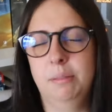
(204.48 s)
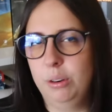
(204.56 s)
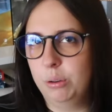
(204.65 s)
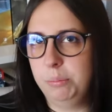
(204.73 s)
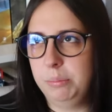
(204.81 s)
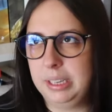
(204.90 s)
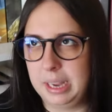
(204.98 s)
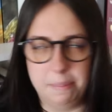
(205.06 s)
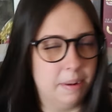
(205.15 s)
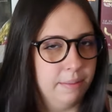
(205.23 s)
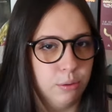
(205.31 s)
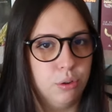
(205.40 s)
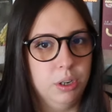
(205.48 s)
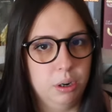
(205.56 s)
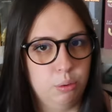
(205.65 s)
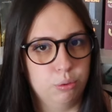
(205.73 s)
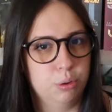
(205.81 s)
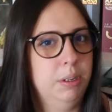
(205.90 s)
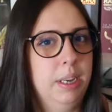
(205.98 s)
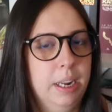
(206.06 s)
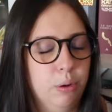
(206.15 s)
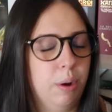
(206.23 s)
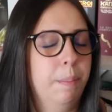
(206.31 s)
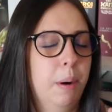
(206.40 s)
non mi sembra fosse incluso, quindi
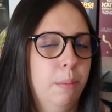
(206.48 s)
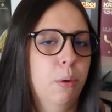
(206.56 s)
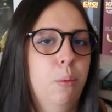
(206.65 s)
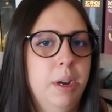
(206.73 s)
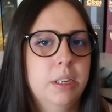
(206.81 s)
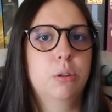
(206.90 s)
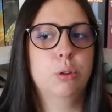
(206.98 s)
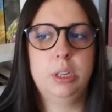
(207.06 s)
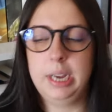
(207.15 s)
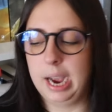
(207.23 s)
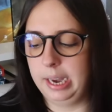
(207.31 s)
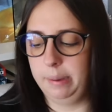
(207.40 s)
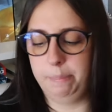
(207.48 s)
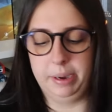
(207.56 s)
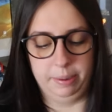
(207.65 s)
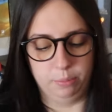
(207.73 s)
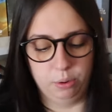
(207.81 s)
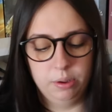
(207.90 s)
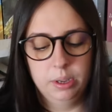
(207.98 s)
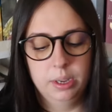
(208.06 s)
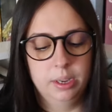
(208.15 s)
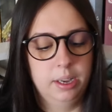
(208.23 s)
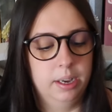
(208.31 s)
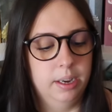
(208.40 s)
credo che proprio questo sia il primo
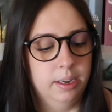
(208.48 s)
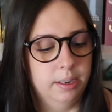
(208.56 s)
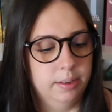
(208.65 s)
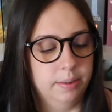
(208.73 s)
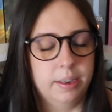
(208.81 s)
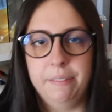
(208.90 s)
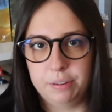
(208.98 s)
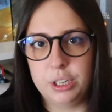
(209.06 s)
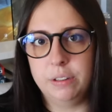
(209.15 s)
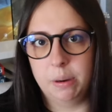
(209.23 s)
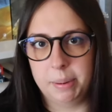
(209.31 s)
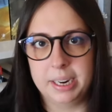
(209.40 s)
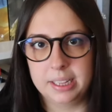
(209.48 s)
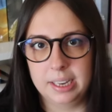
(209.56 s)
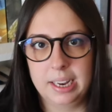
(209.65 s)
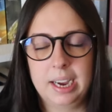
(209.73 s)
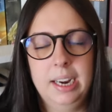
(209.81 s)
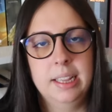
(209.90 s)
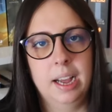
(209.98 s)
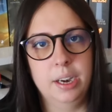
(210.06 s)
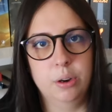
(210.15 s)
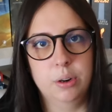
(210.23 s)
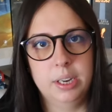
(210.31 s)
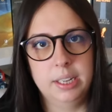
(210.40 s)
eh, che faceva parte del
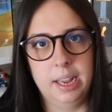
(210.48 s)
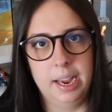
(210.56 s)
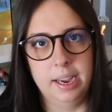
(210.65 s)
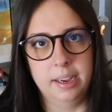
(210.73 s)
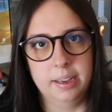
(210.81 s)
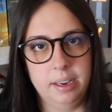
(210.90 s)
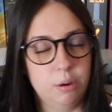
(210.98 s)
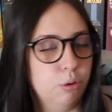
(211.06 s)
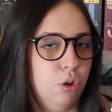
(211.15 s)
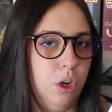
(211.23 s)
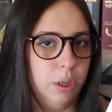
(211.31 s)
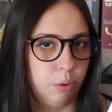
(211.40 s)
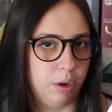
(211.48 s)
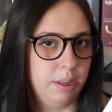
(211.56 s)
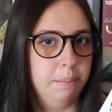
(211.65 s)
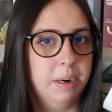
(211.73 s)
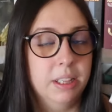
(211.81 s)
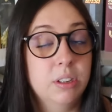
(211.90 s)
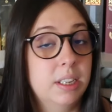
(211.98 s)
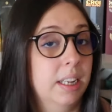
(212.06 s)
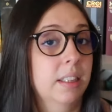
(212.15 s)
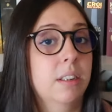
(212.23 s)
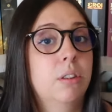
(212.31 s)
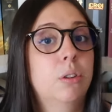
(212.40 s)
calendario ed è eh, il conciliatore di Brandon
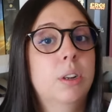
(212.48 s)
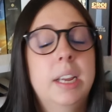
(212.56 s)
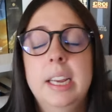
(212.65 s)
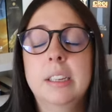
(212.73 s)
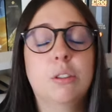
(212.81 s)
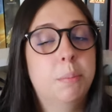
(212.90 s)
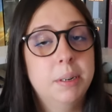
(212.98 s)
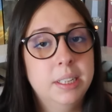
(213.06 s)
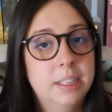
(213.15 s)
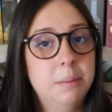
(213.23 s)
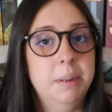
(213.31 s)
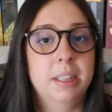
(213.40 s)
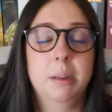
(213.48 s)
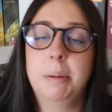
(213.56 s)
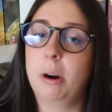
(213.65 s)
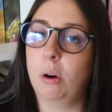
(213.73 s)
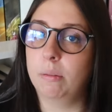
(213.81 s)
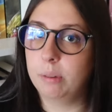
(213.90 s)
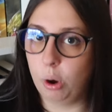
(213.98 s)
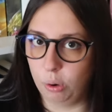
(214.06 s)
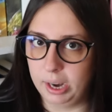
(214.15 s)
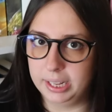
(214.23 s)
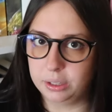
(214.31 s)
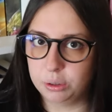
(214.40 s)
Sanderson che sorprendentemente però ho
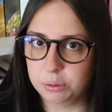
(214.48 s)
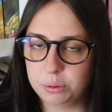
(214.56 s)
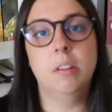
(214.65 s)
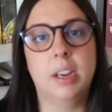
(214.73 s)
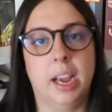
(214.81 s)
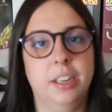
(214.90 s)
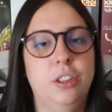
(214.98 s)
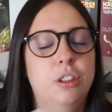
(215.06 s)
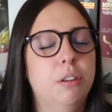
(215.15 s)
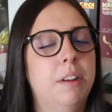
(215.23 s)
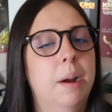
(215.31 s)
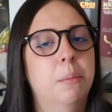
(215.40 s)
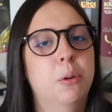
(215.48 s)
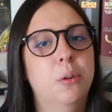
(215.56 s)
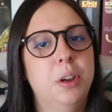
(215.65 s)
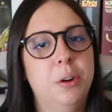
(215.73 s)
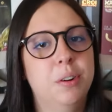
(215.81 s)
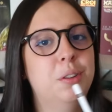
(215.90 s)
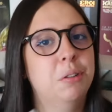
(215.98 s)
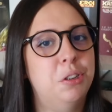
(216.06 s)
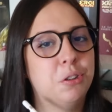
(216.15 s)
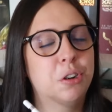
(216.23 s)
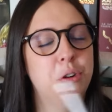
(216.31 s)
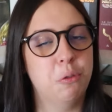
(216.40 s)
letto. Ok, ci troviamo in una
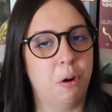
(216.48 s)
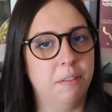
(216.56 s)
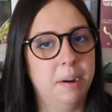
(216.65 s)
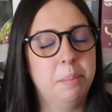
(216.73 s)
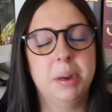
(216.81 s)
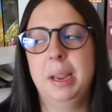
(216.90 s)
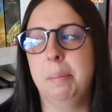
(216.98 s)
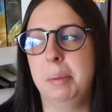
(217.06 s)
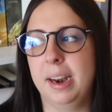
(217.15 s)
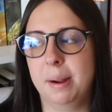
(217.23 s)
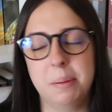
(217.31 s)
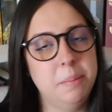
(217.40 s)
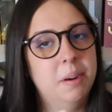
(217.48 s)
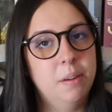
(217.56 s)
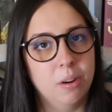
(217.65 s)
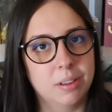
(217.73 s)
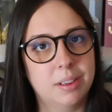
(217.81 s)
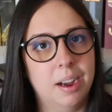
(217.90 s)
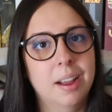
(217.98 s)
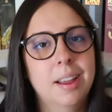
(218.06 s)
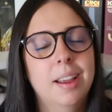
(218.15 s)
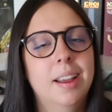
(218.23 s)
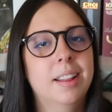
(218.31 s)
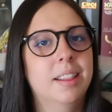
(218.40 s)
situazione nuova perché per la prima volta
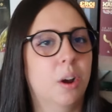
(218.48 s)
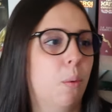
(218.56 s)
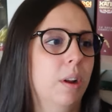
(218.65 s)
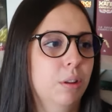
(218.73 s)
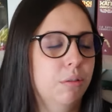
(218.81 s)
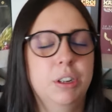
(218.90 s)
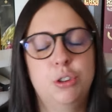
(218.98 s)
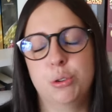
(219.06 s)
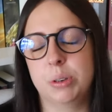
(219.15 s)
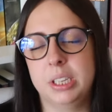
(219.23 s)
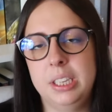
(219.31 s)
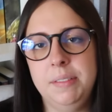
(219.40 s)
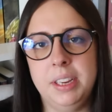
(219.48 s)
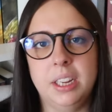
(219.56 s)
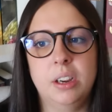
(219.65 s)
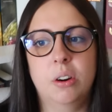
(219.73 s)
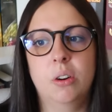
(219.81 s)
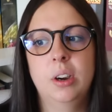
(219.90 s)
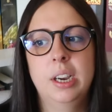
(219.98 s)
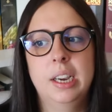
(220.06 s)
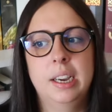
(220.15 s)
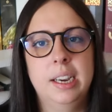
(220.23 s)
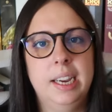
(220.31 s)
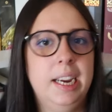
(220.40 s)
da quando faccio questi video
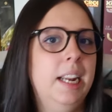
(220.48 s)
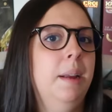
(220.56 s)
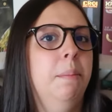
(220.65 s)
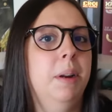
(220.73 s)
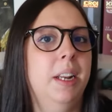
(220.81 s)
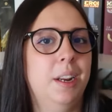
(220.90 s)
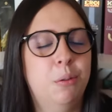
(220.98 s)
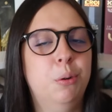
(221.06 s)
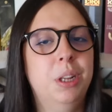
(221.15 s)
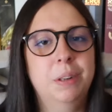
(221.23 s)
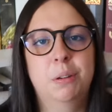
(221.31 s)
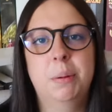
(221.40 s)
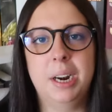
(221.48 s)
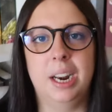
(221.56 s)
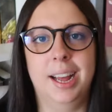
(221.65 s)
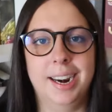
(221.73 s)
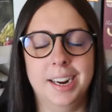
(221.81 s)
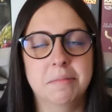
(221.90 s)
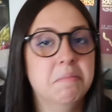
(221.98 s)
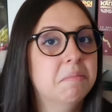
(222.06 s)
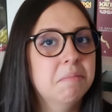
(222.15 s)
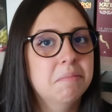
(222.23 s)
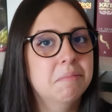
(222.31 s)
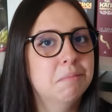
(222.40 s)
i libri di cui devo parlare
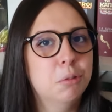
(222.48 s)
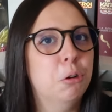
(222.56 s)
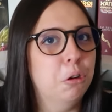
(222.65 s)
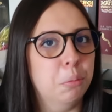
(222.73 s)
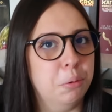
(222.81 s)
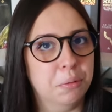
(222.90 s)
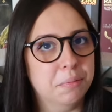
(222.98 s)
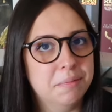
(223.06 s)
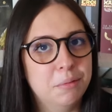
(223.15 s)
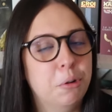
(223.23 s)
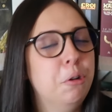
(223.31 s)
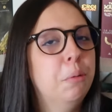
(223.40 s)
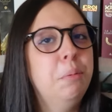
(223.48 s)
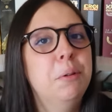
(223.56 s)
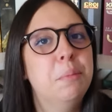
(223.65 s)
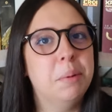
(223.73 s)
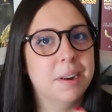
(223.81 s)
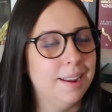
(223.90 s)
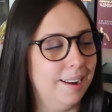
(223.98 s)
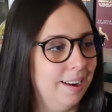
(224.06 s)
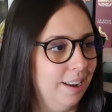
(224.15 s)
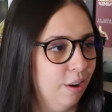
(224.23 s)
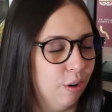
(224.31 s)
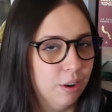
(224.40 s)
non li ho più, non li ho più perché
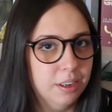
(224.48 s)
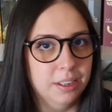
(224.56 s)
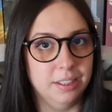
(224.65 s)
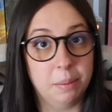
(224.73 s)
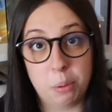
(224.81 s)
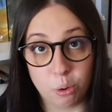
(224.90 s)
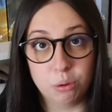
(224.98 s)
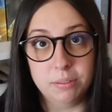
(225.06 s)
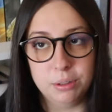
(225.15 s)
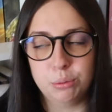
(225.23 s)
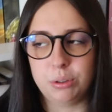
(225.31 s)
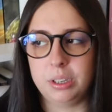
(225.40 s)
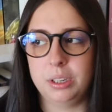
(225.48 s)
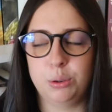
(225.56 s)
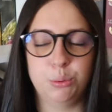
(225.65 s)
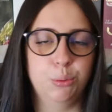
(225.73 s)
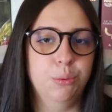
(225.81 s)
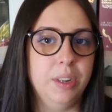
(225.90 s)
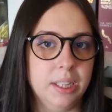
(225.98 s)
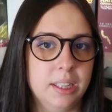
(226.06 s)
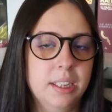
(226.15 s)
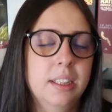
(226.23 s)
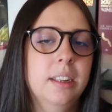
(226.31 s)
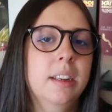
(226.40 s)
li ho eh, da poco venduti su
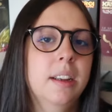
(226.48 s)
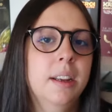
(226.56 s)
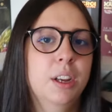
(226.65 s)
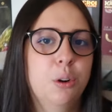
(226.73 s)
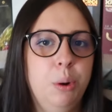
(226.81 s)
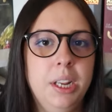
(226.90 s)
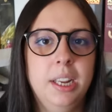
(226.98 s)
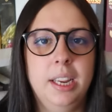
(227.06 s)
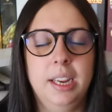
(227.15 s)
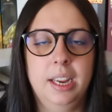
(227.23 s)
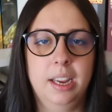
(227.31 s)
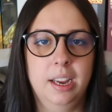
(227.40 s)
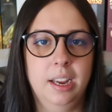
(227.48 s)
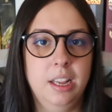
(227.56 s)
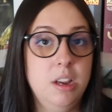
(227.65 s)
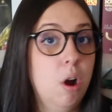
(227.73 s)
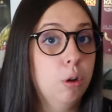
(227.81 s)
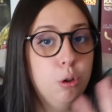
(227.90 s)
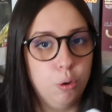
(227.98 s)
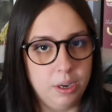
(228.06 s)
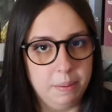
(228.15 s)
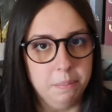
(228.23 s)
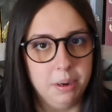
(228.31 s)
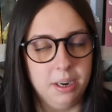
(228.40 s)
Vinted, quindi eh, gli otto
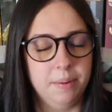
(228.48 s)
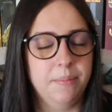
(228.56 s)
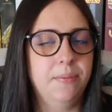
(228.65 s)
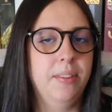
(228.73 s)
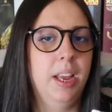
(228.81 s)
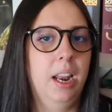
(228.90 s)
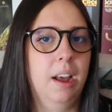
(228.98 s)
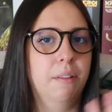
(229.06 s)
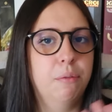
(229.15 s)
libri della